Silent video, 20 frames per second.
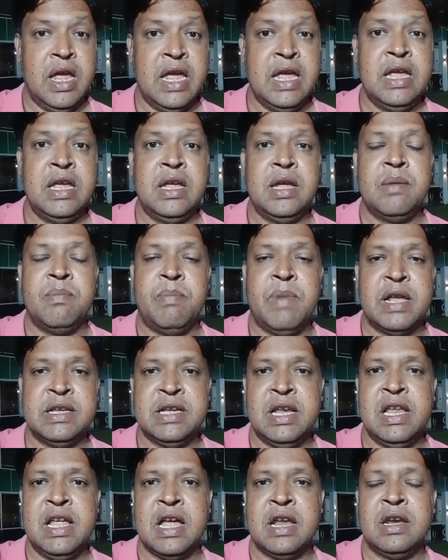এই
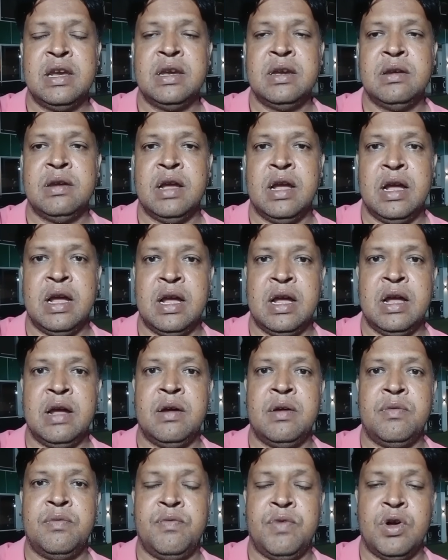ব্রাজিলিয়ান
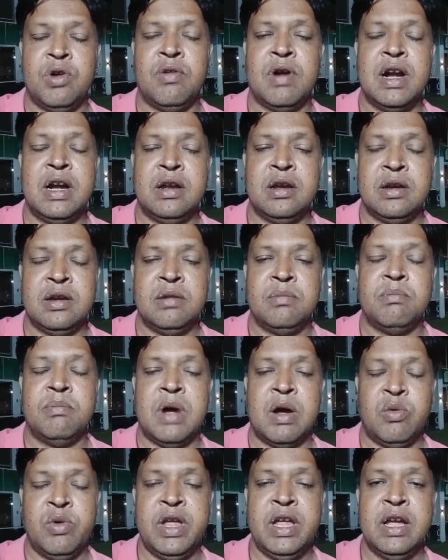ফরওয়ার্ড
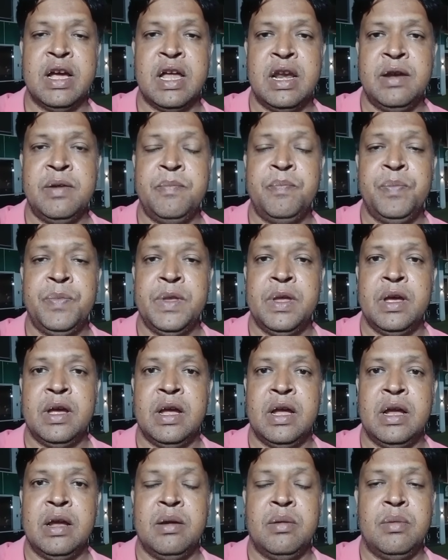বা উইঙ্গার
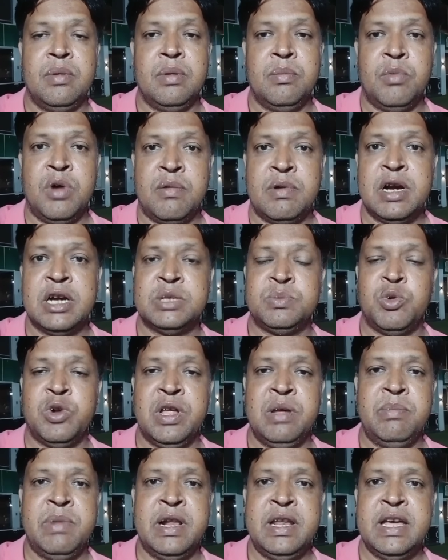মোহামেডান
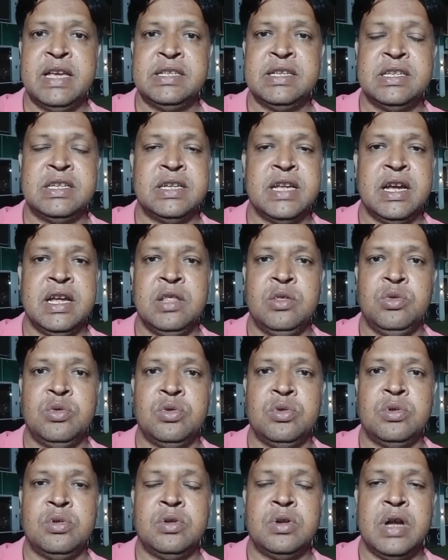স্পোর্টিং ভিড়িয়েছে যেটা
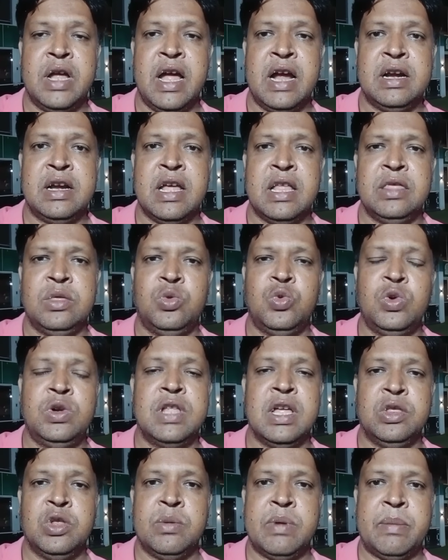কিন্তু একটা
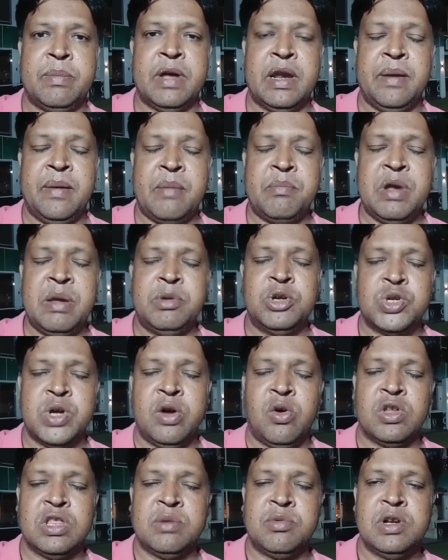দুর্দান্ত ব্যাপার আমরা এই
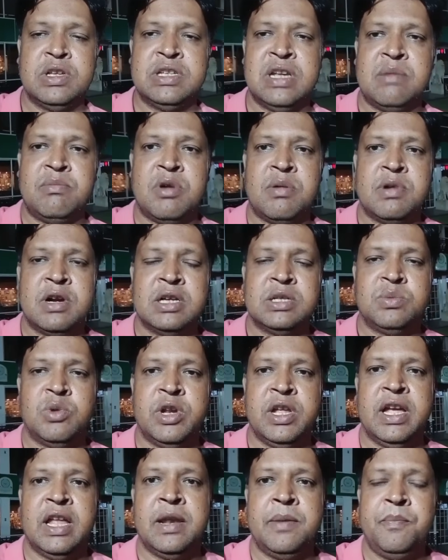বিষয়ে কথা বলেছিলাম মোহামেডান
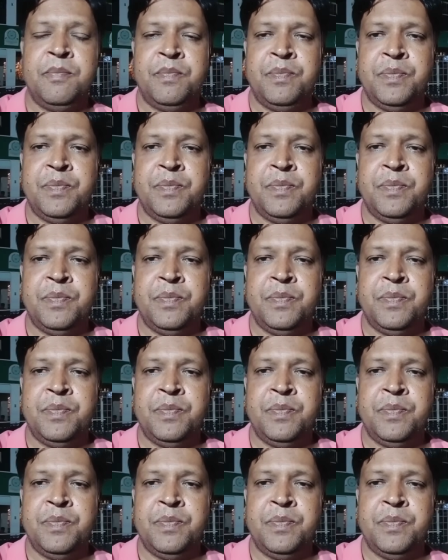স্পোর্টিংয়ের